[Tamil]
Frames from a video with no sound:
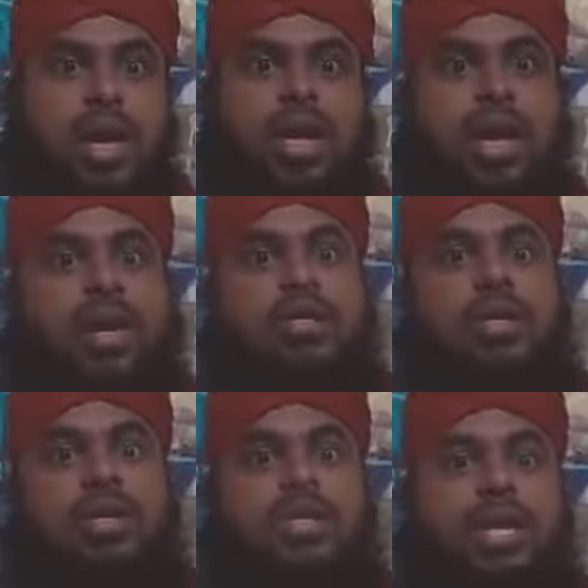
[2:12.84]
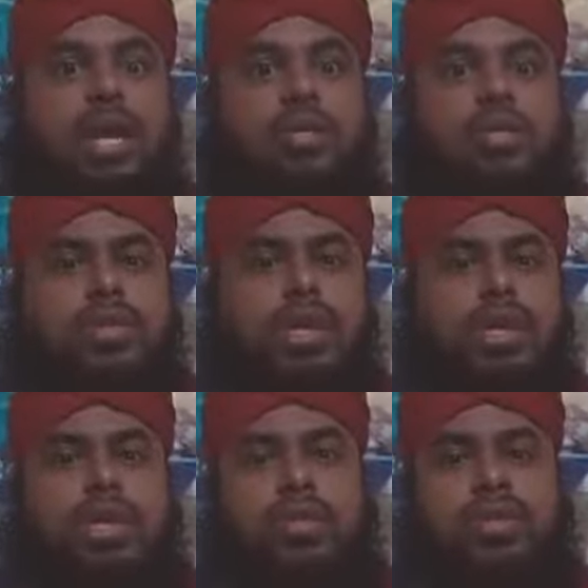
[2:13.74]
அல்லாஹ்
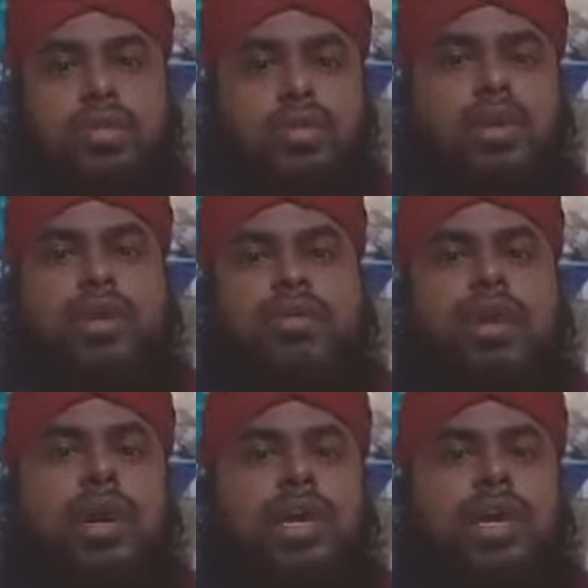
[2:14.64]
ஜல்லுஷானுத்தால எவ்வளவு